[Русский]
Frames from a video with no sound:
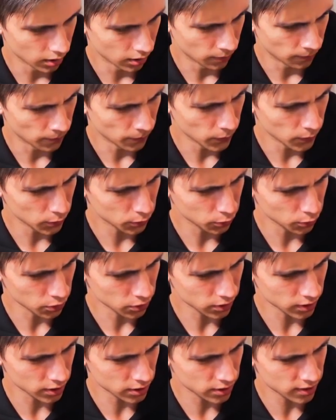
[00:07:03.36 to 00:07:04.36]
но ну то,
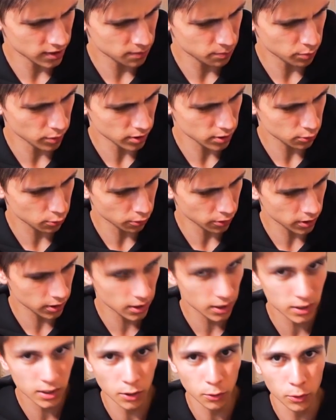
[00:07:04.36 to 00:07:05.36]
что здесь происходит,
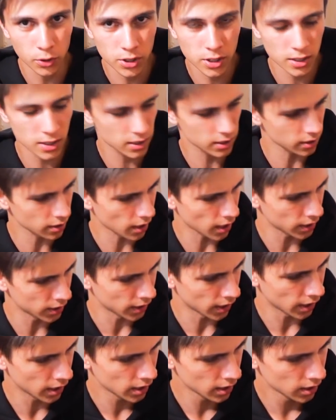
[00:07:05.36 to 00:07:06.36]
это очень
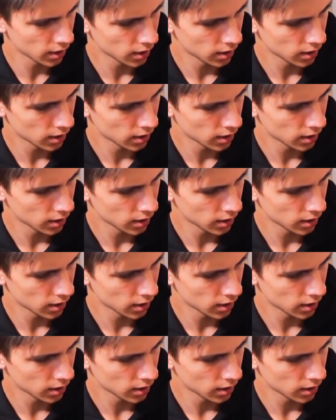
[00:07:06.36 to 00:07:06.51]
странно.